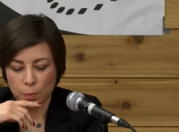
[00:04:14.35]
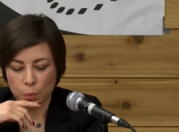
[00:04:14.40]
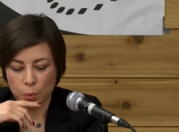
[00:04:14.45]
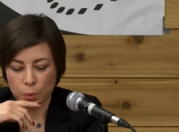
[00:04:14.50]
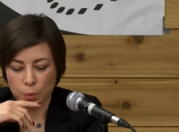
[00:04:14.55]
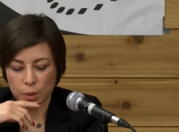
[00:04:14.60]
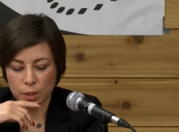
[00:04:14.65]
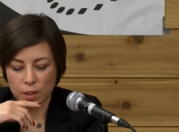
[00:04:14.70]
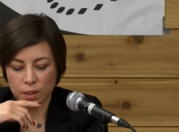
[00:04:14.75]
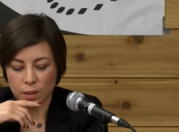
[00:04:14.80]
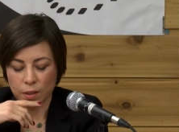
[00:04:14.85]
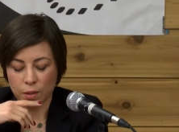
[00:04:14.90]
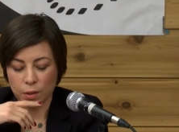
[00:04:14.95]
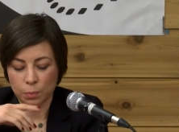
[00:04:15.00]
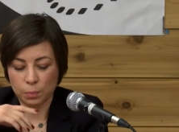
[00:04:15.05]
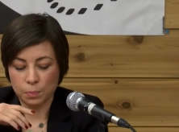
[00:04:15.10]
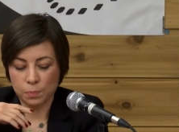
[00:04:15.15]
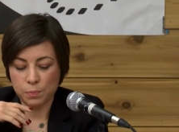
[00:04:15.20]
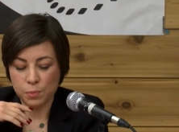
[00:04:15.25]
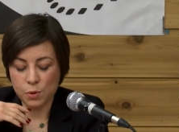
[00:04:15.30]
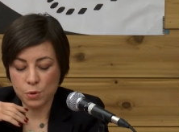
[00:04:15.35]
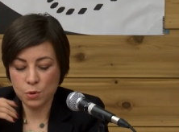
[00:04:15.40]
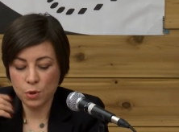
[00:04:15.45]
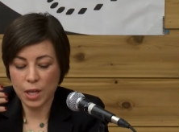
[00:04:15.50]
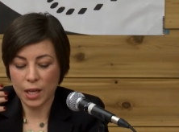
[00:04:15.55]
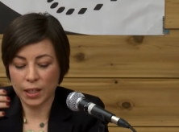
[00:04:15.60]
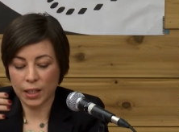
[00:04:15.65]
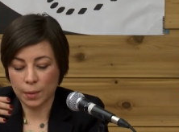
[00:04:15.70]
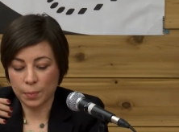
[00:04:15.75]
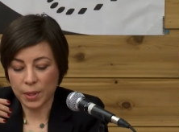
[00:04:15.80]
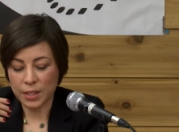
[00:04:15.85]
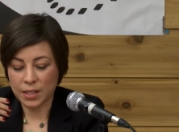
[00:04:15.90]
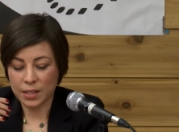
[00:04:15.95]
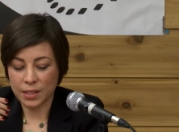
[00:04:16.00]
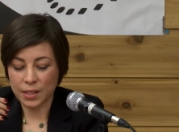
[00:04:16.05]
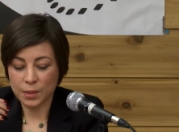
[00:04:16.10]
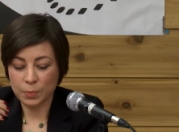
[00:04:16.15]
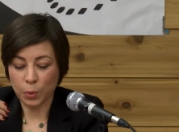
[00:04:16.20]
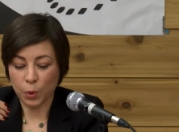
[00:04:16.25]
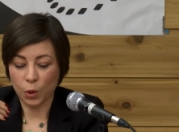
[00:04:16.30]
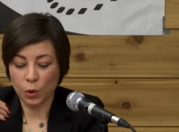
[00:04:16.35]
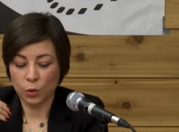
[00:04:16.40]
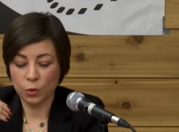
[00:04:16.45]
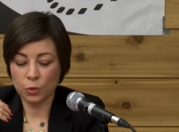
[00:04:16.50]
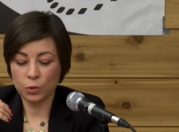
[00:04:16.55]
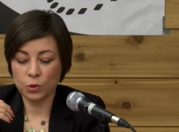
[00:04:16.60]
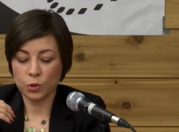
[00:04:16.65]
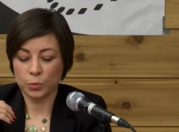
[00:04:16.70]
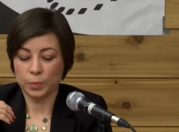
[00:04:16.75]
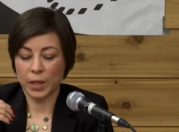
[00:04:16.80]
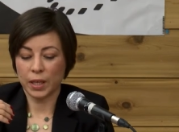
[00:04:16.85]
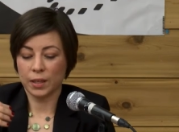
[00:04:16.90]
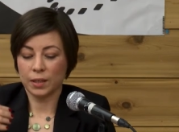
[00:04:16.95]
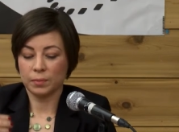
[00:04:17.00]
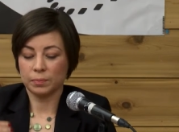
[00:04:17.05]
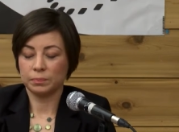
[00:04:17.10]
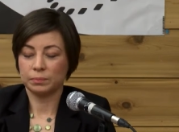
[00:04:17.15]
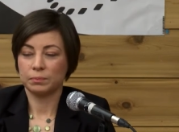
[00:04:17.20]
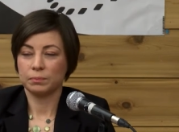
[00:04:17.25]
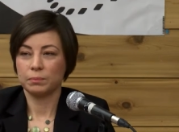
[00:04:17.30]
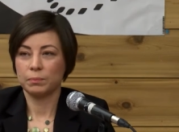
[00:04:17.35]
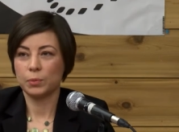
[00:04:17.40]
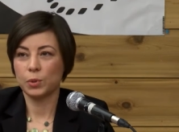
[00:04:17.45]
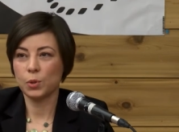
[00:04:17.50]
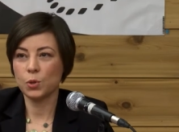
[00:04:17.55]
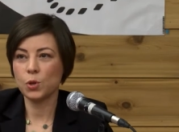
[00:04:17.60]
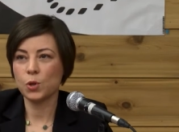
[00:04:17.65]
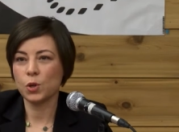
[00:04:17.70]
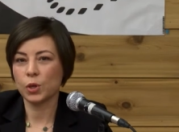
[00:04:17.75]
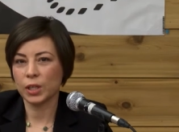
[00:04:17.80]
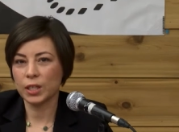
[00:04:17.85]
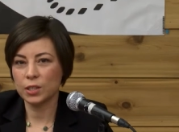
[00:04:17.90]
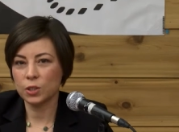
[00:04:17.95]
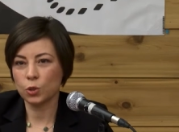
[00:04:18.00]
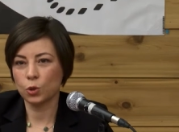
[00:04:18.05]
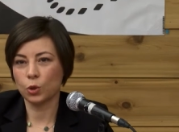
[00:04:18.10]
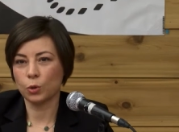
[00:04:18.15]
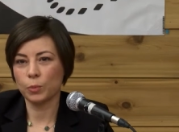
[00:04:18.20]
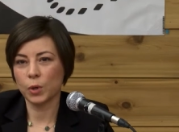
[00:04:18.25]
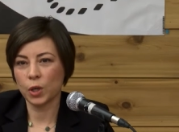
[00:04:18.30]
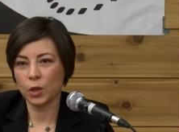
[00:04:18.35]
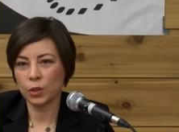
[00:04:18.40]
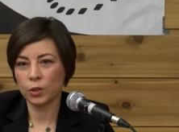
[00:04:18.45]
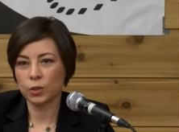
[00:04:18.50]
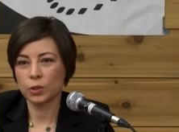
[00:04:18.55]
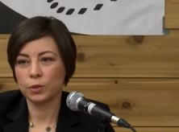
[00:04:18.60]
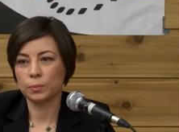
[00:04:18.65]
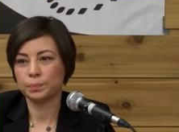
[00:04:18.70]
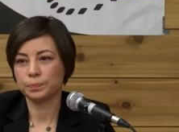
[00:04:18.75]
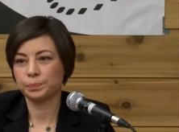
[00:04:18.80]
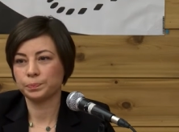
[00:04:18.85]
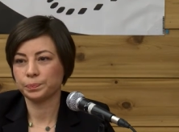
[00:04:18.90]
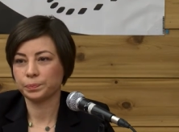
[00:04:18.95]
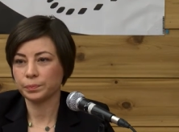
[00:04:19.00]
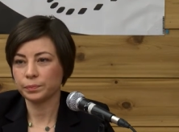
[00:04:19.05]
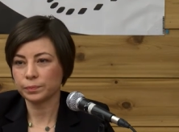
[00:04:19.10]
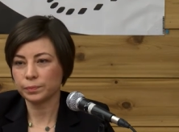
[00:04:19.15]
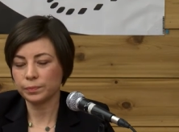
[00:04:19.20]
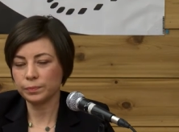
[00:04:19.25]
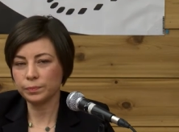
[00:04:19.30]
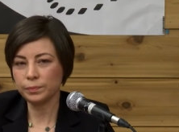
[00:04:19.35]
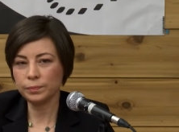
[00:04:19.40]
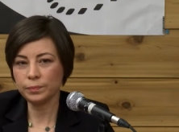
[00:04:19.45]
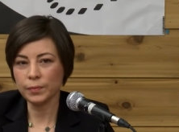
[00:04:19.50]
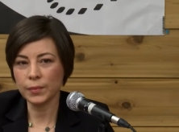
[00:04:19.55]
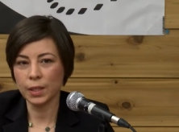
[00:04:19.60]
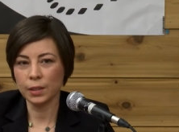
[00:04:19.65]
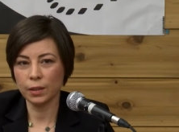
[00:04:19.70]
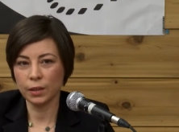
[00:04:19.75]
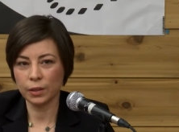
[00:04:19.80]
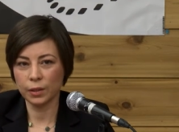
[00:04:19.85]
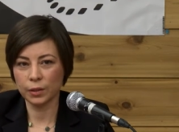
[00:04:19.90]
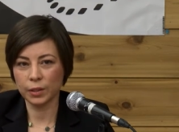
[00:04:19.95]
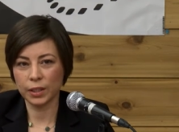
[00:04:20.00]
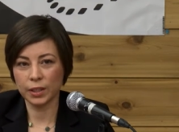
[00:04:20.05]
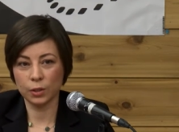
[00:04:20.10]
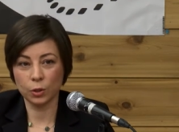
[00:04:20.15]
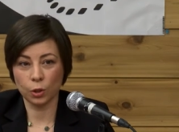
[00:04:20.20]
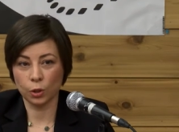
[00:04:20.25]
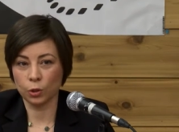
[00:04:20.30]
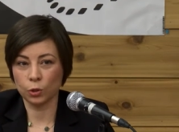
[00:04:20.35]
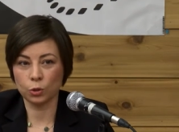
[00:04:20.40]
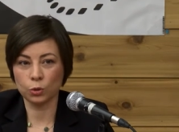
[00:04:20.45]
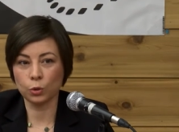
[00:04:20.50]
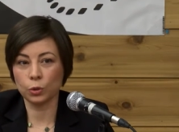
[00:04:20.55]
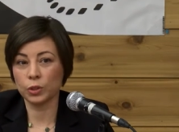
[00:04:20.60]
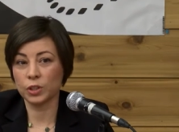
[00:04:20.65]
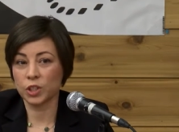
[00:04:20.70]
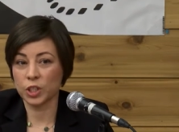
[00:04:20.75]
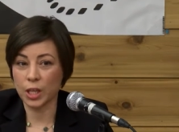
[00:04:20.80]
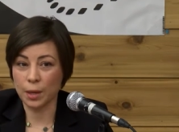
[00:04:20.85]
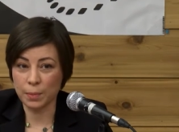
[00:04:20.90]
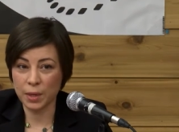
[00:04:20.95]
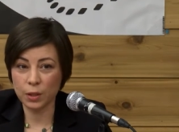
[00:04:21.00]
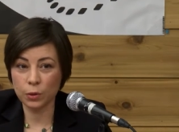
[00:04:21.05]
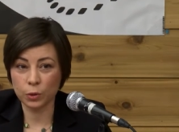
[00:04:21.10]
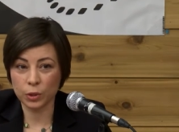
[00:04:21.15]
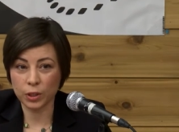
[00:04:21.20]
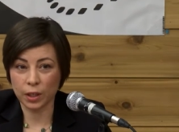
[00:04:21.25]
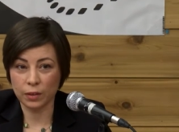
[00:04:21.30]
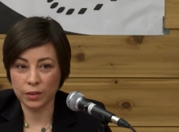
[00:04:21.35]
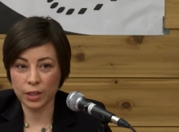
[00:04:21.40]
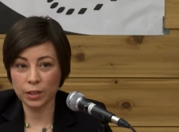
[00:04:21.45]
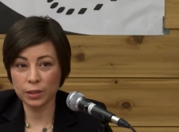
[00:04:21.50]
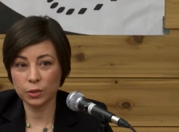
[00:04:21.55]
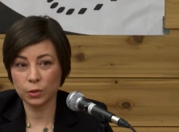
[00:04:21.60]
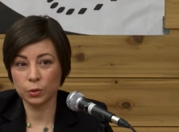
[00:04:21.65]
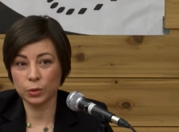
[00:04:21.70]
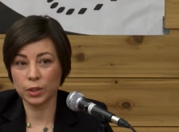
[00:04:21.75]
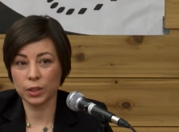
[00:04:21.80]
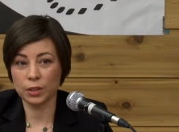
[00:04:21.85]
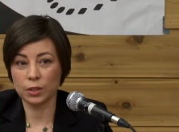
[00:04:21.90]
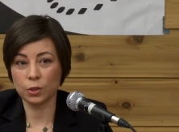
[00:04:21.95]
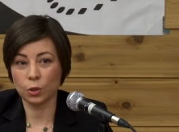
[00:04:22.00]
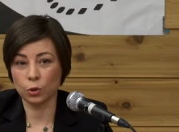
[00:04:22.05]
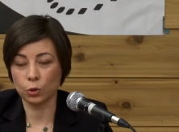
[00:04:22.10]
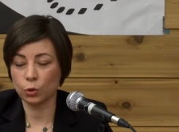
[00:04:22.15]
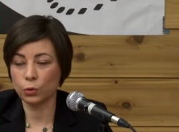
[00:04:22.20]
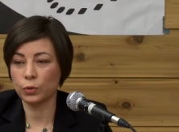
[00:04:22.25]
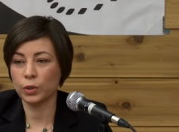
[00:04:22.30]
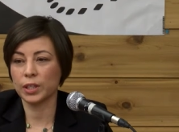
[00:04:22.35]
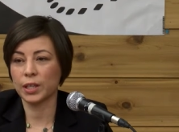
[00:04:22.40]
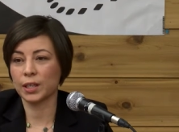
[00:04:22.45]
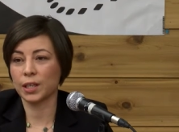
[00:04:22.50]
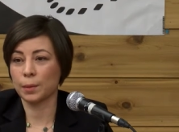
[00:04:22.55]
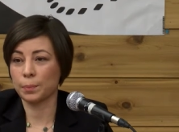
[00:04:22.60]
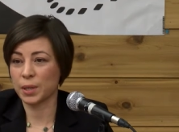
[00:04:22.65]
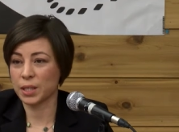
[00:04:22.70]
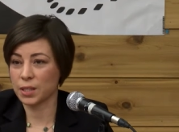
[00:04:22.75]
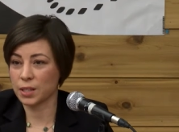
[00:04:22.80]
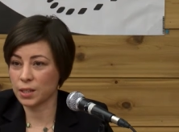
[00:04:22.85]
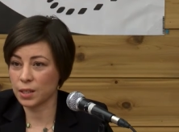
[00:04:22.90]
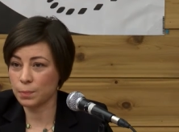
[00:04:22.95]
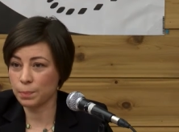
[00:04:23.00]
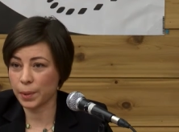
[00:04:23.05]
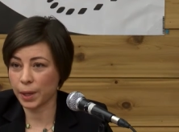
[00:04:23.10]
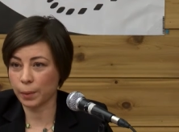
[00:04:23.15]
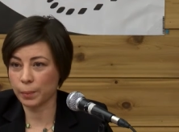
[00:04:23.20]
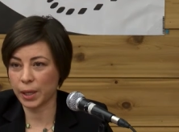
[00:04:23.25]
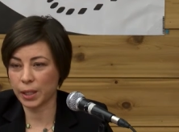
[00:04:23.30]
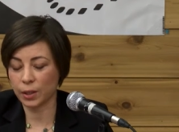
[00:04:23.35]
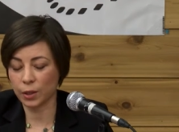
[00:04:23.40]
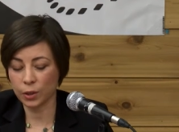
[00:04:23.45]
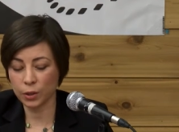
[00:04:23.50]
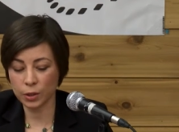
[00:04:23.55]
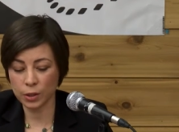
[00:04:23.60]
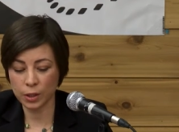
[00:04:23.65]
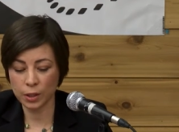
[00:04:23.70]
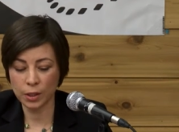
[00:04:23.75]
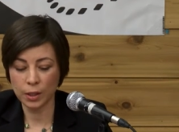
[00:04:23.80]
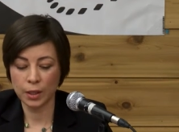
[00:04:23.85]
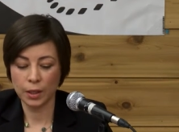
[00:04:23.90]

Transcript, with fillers: Puis, euh, plus l'incapacité se prolonge, ben, plus le risque augmente euh, qu'ils ne retournent jamais au travail, donc qu'ils se retrouvent en incapacité permanente.